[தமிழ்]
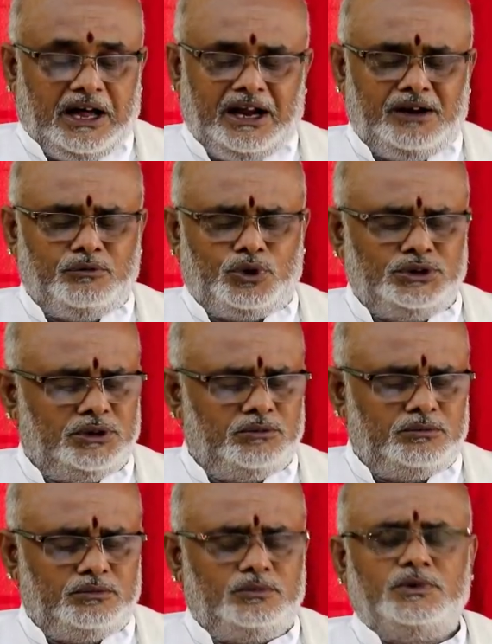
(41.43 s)
காரணம்
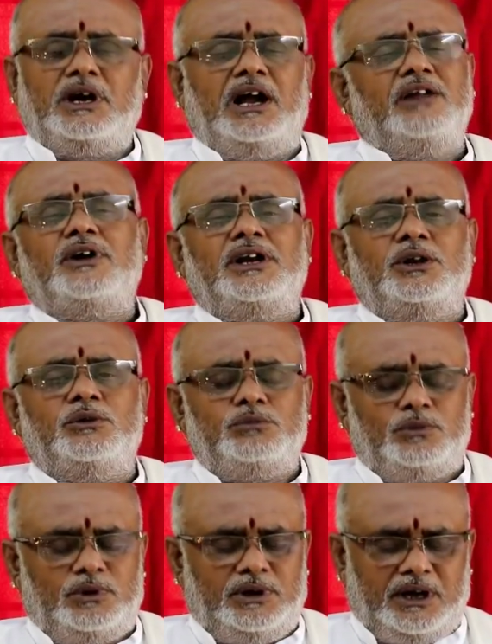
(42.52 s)
கொஞ்சம்
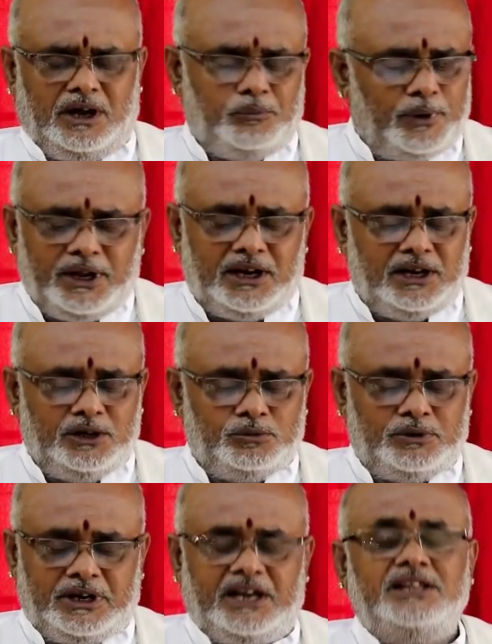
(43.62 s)
கனவுகளிலும்
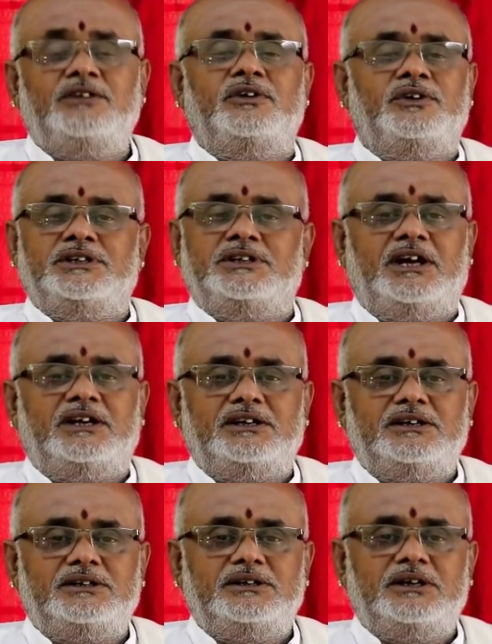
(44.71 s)
கற்பனைகளிலும் கரைந்து விடுவதுதான்
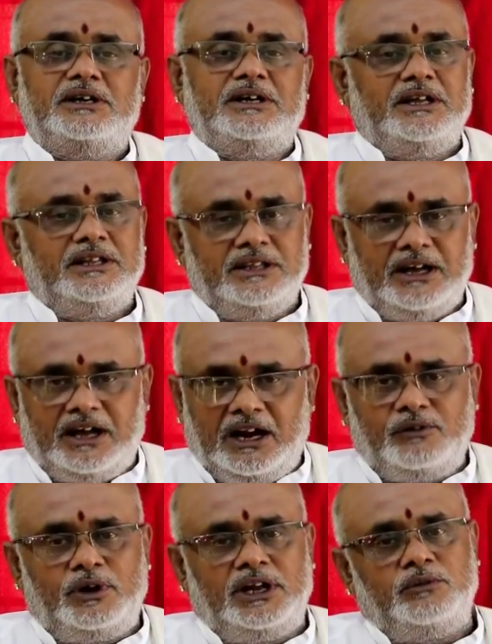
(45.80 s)
இந்த
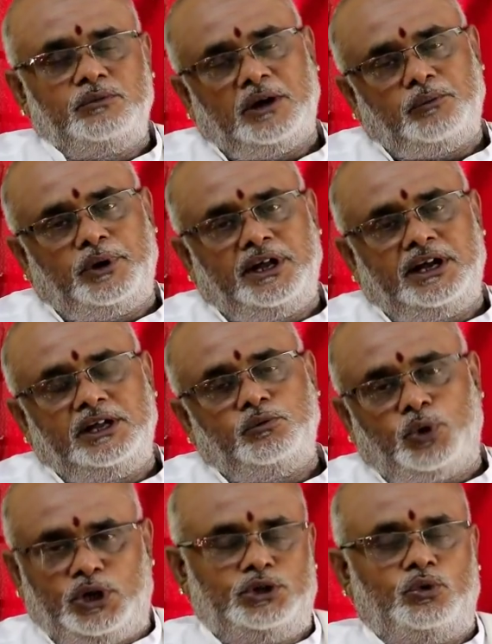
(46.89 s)
கனவுகளையும்
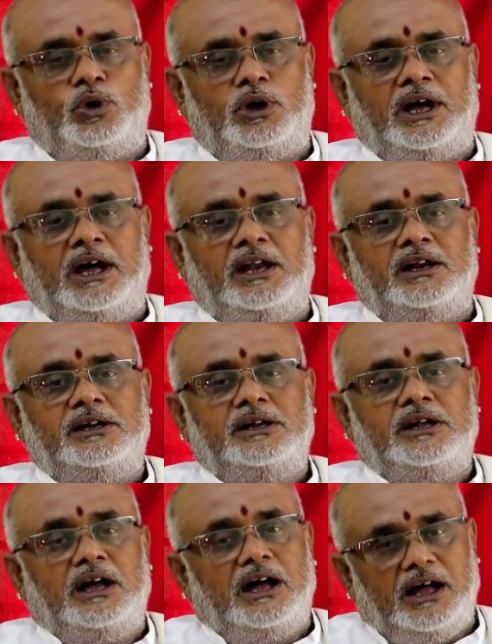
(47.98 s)
கற்பனைகளையும் குறைத்து கொண்டால்
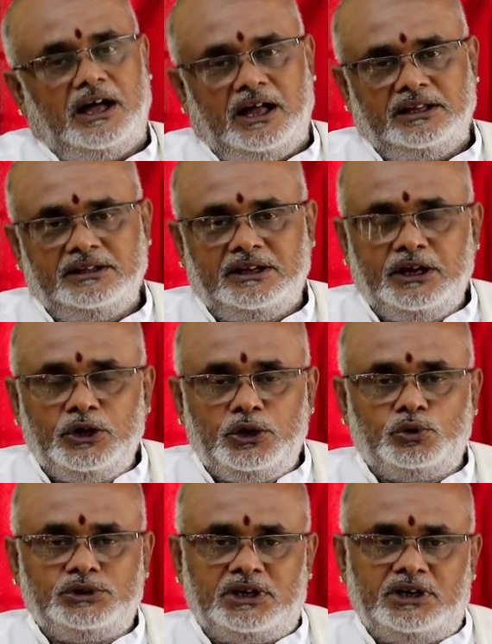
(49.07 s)
அந்த
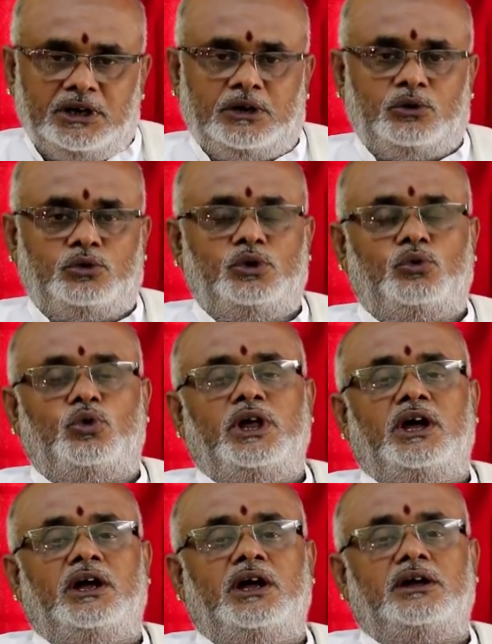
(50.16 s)
இன்ட்யூஷன் என்று
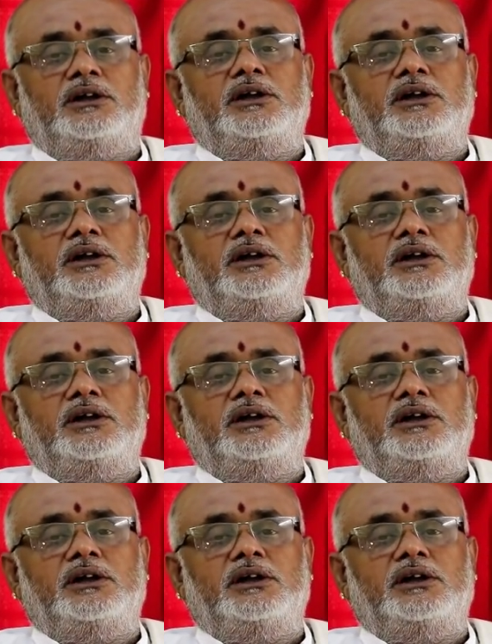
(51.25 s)
கூடிய